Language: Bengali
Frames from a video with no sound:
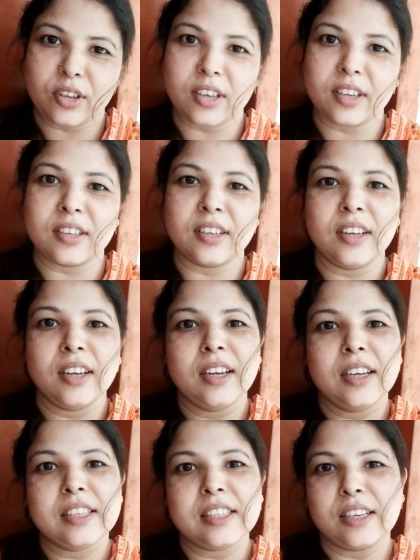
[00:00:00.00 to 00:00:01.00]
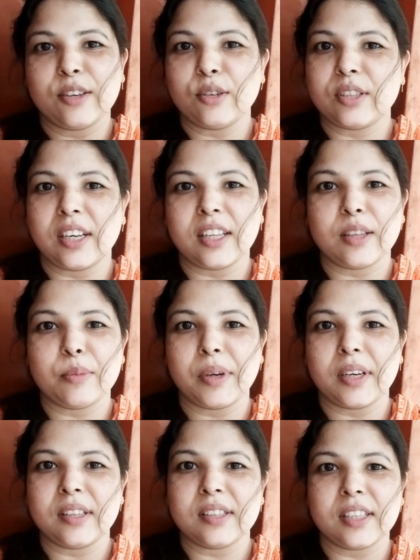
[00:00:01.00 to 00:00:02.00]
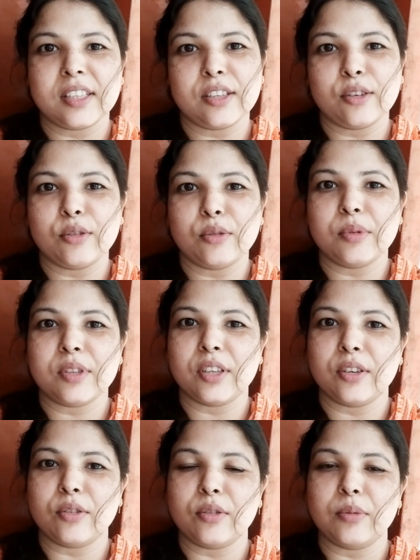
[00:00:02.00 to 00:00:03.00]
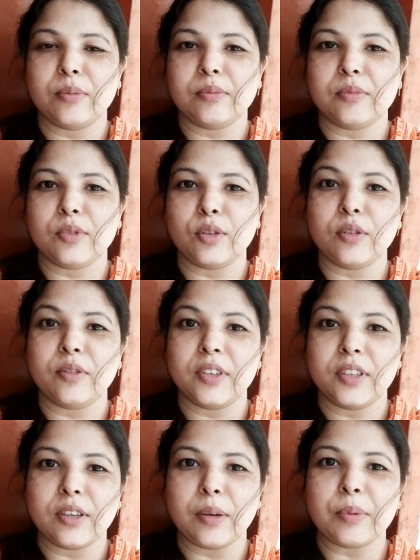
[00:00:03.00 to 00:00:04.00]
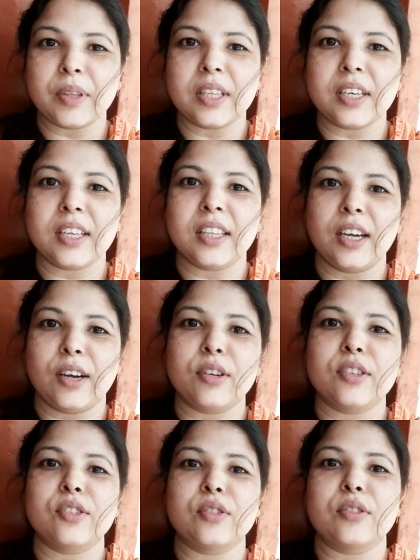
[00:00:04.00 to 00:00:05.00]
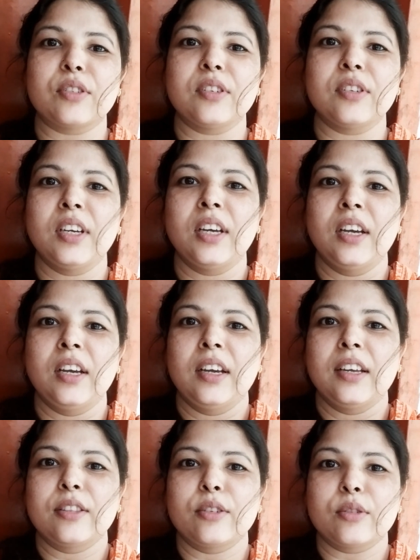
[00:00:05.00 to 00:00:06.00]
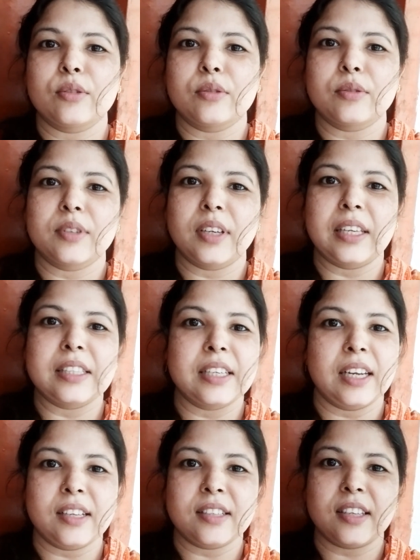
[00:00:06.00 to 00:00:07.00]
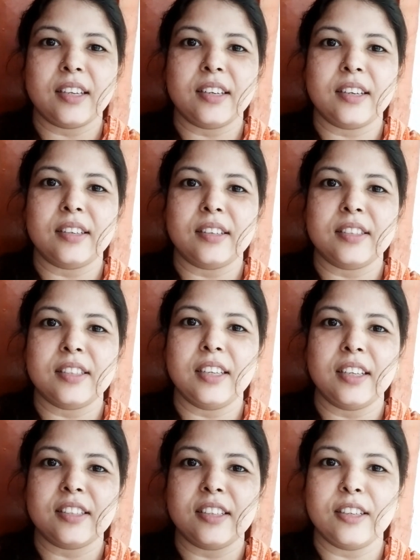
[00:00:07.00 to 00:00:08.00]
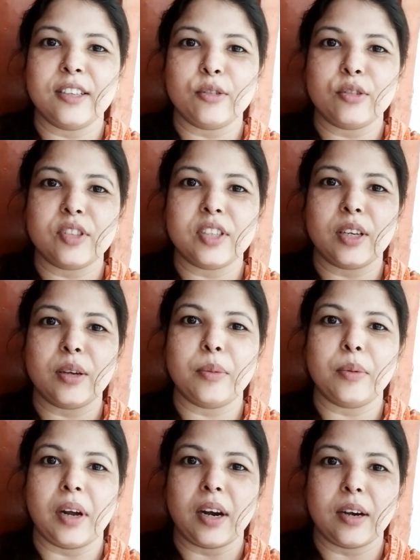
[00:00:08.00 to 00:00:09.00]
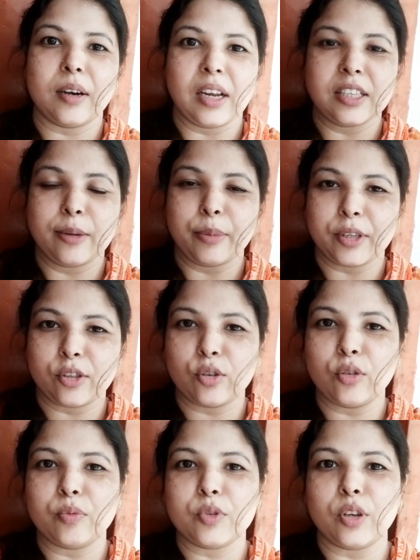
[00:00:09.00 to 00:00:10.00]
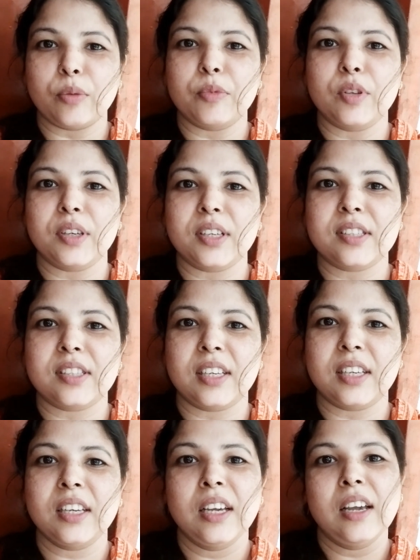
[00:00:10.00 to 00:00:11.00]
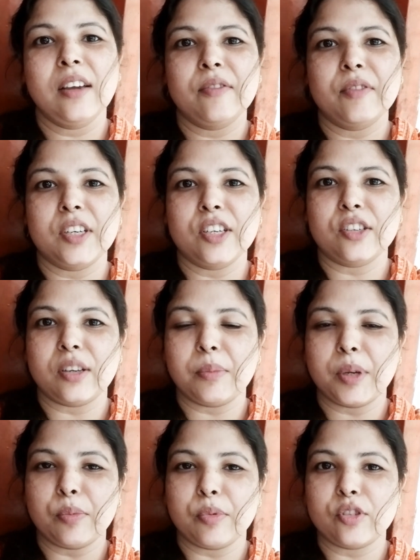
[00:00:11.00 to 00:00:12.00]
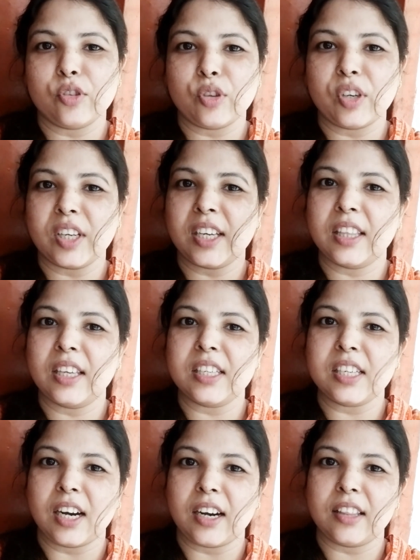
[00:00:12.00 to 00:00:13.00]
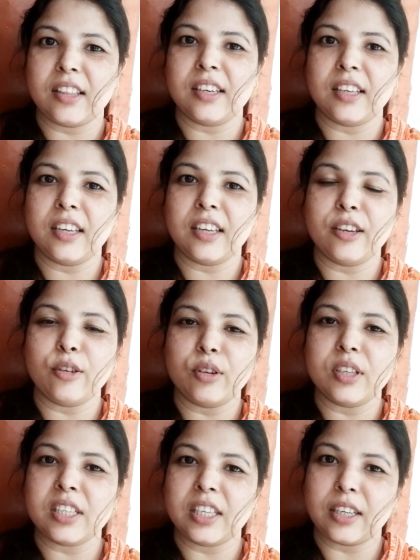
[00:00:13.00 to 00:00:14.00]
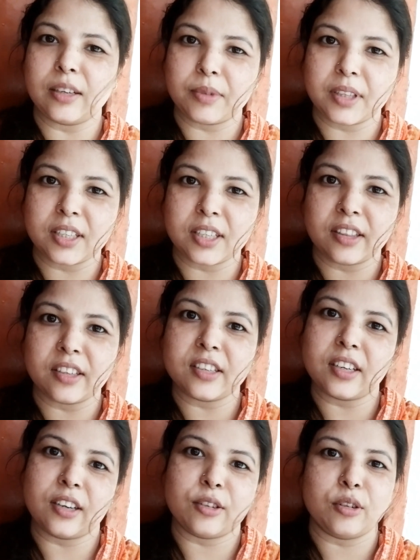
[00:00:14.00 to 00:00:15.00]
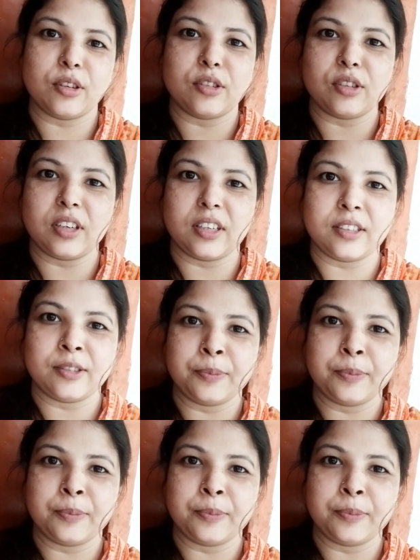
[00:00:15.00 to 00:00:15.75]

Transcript: করার সেটাও জানাতে পারেন চেষ্টা করব সেরকম কোনো ভিডিও আপনাদেরকে দেওয়ার জন্য তো এই যে রাস্তার চিল্লাচিল্লি করছে আর আশেপাশে খুব শব্দ আসছে ভিডিওটা আমি এ পর্যন্ত রেখে দিই সারাদিন কি কি করি সেটা আপনাদের সাথে শেয়ার করে চলেন